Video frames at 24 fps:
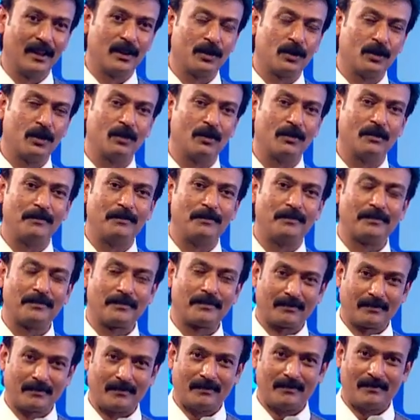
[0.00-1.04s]
तो
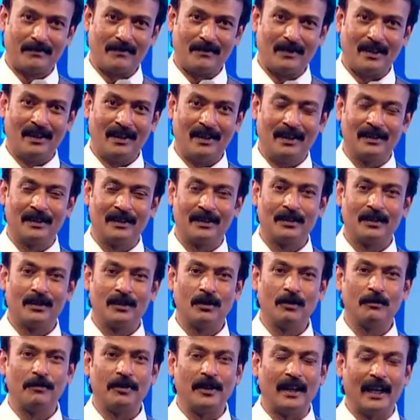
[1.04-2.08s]

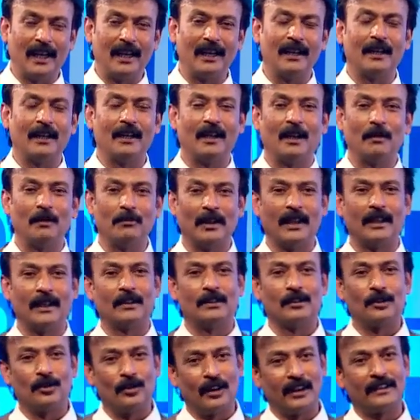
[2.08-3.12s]
तो फिलहाल हमने
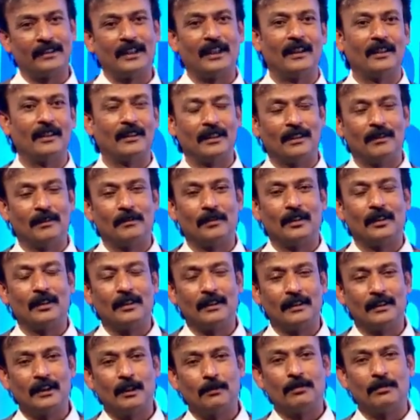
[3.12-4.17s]
थोड़ा सा
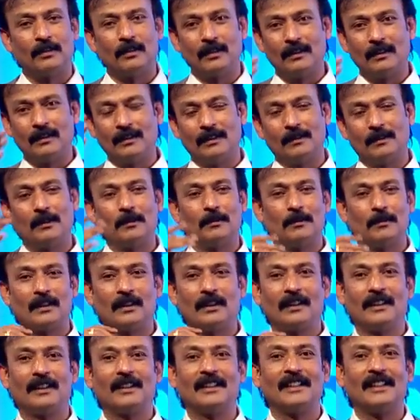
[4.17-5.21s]
जब
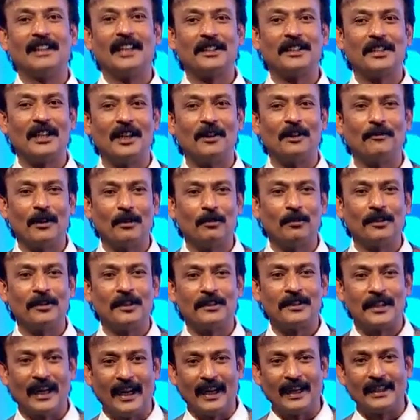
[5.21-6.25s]
डीएचएल इन्फॉर्मल से
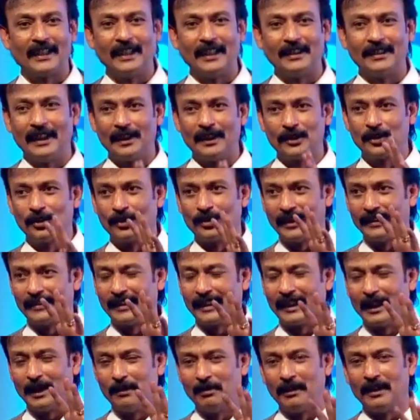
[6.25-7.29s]
स्टार्ट की थी एक छोटे
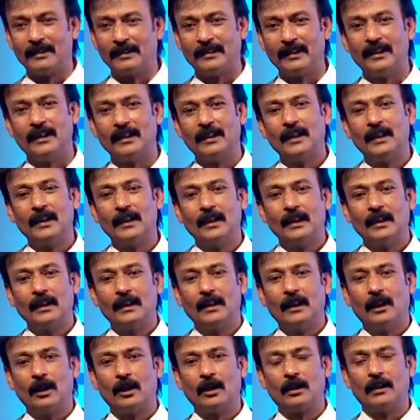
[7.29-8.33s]
से केबिन से
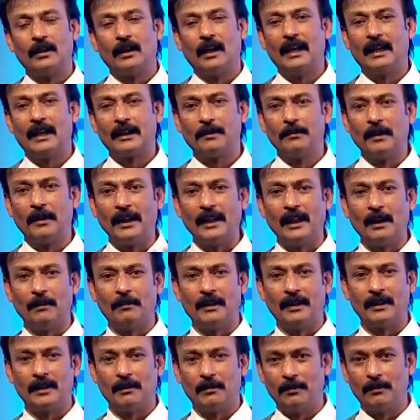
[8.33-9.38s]
और आठ महीने
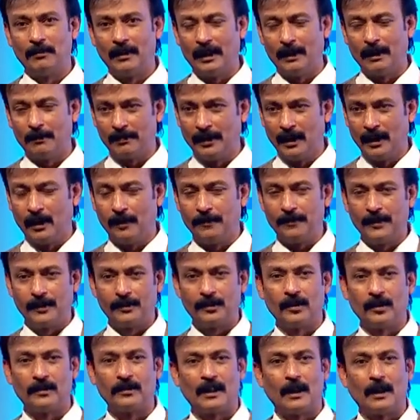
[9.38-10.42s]
में जब हमने अपने ऑफिस
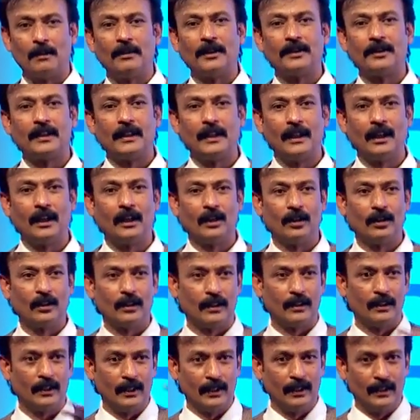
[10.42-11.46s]
को इस्टेब्लिश किया
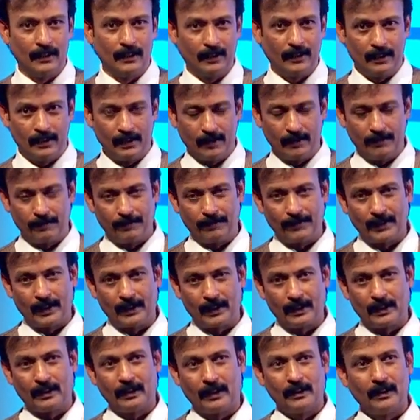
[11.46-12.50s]
और
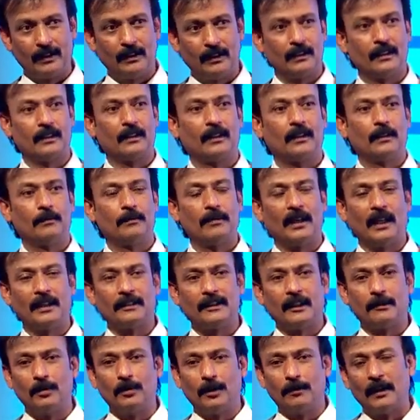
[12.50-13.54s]

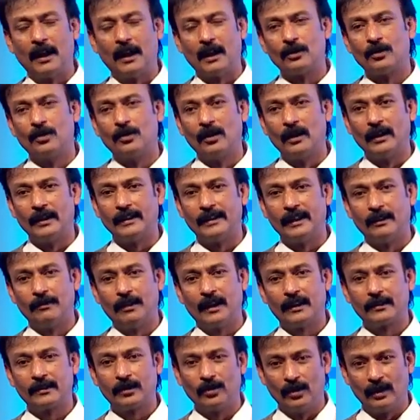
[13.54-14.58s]
ब्रांचेस भोपाल खोल ली
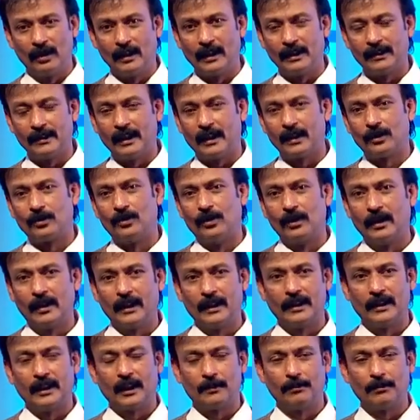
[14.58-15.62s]
देवास खोल लिया धार खोल
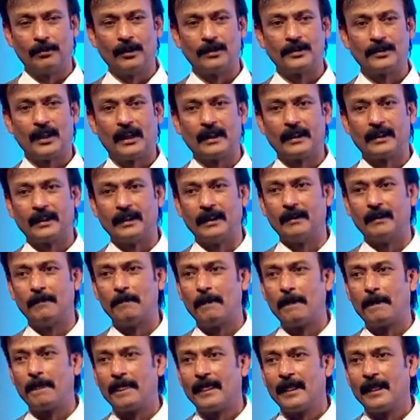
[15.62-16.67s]
लिया नागपुर स्टार्ट किया
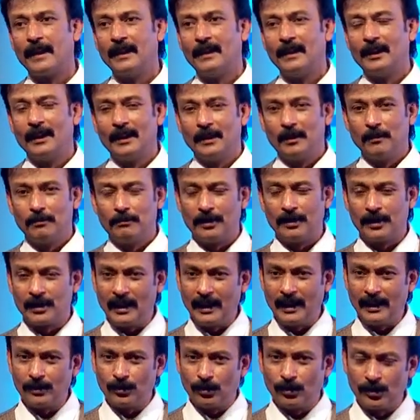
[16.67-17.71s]

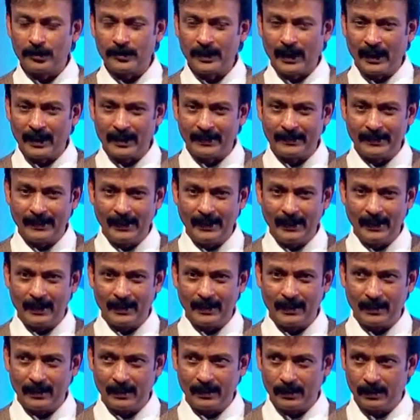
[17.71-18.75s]
पिछले दो साल से
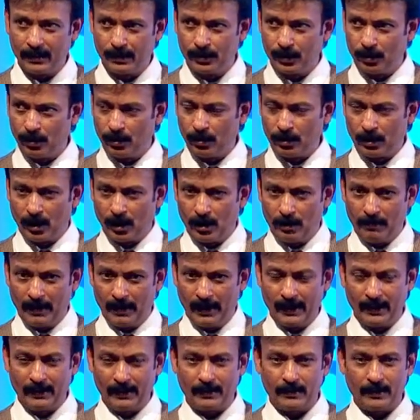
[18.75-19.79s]
जो
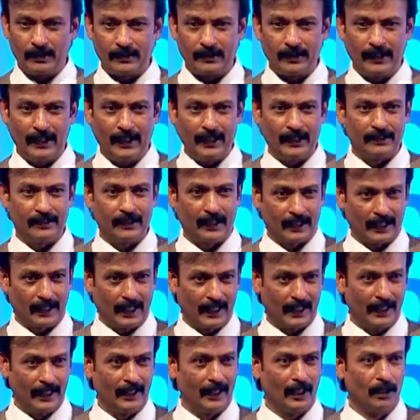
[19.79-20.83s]
गवर्नमेंट से
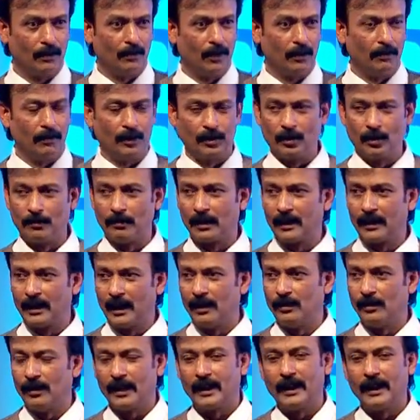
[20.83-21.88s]
सरकारी नियमों में जो
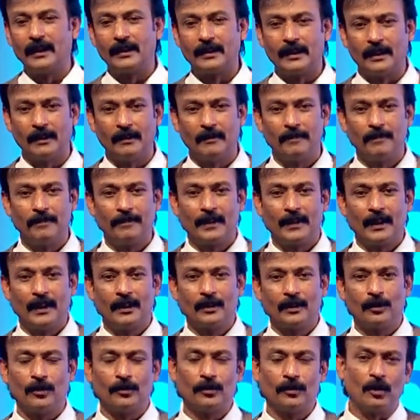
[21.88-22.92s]
बदलाव आ रहे थे
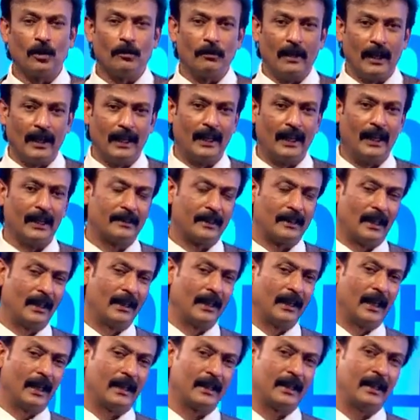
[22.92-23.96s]
तो उसको मैंने ऐसा
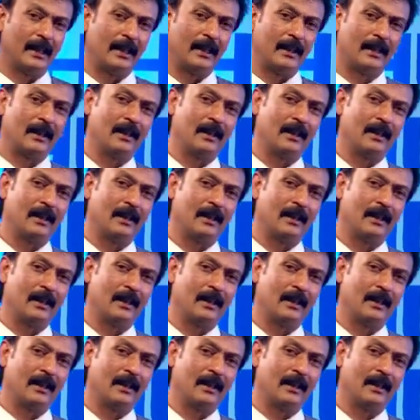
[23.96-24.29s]
लिया कि